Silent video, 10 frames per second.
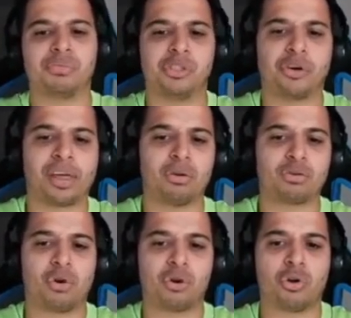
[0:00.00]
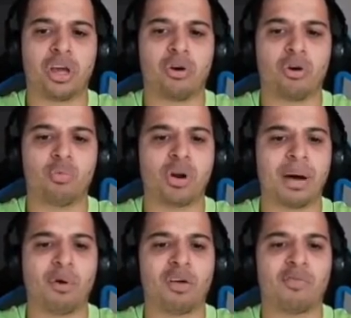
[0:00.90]
Jordan Osorio, dejó un
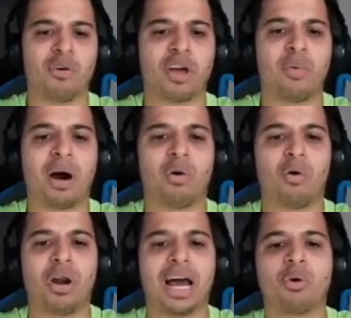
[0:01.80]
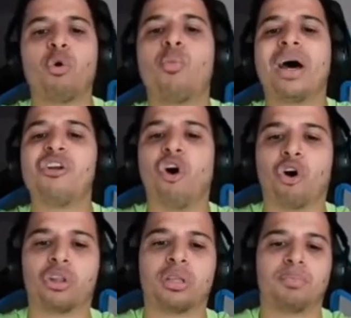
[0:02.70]
ramo de flores bajo la curva
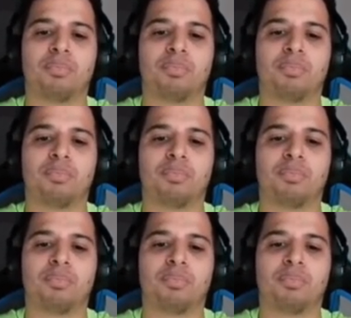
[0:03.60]
norte